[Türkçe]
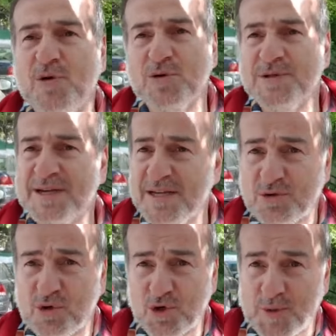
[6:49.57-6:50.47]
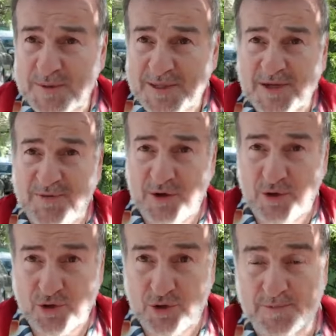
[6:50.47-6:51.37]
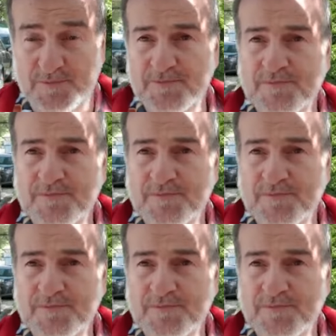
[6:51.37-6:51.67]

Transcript: bu konuyla ilgili hiç konuşmadım. İlk defa konuşuyorum.